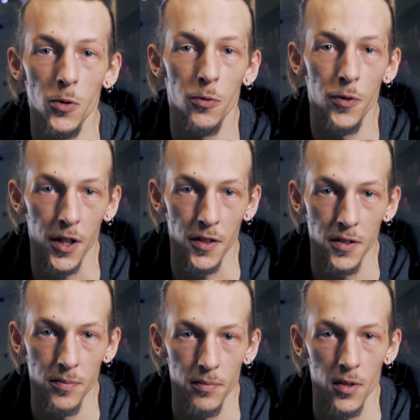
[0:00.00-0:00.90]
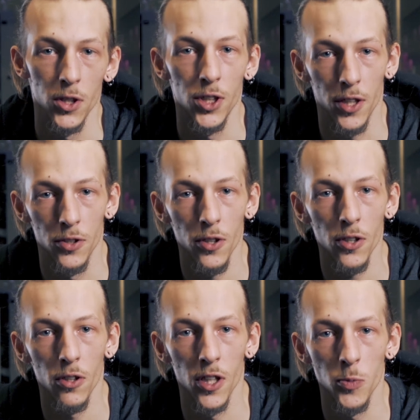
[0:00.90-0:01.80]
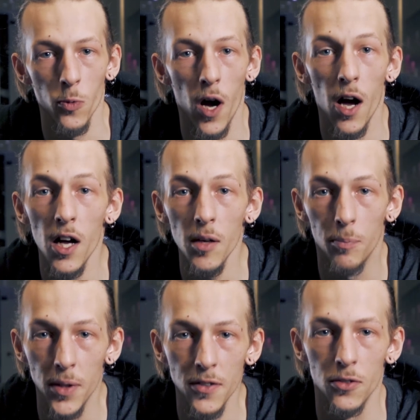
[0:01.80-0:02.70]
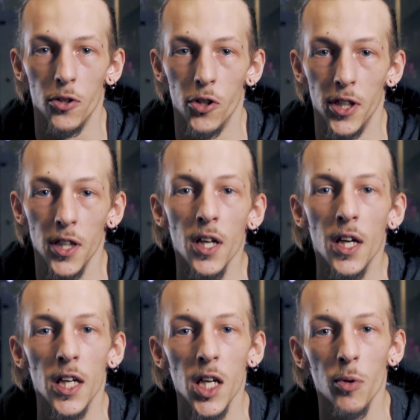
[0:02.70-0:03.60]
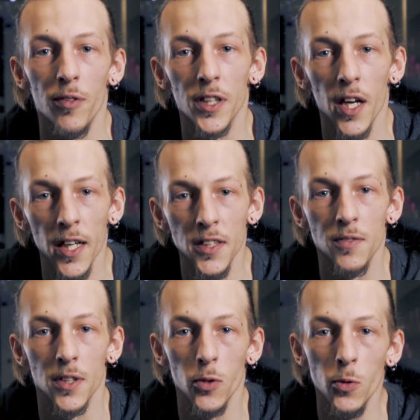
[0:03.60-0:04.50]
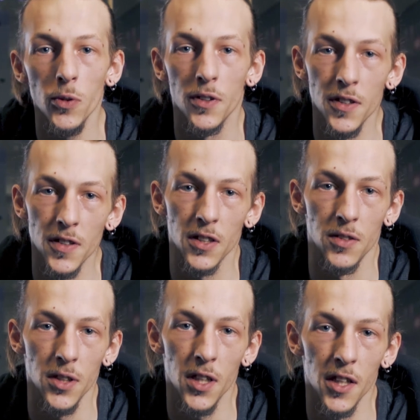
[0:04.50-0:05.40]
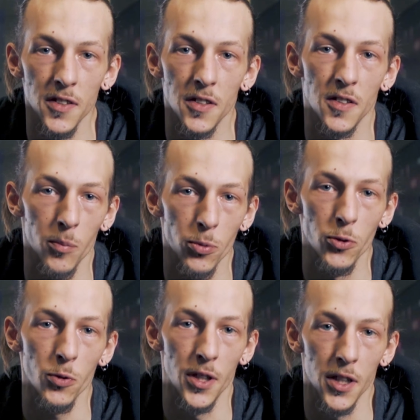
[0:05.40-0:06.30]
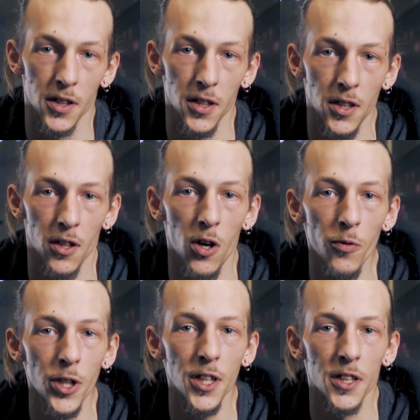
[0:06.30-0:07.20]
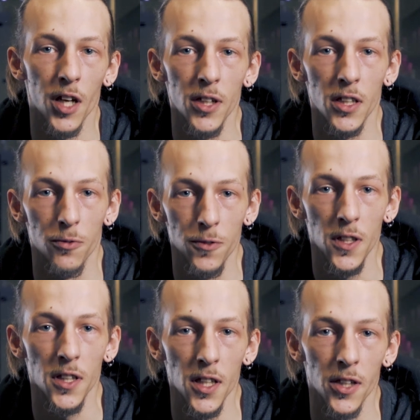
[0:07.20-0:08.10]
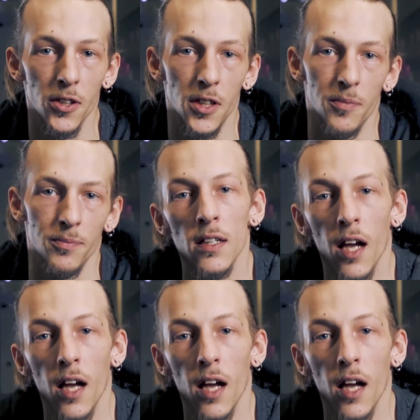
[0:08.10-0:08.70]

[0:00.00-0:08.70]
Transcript: eux de ferrites. Chaque tor correspond à un bit de données et peuvent être activés ou désactivés grâce à des impulsions électriques envoyées à travers les fils qui les relient.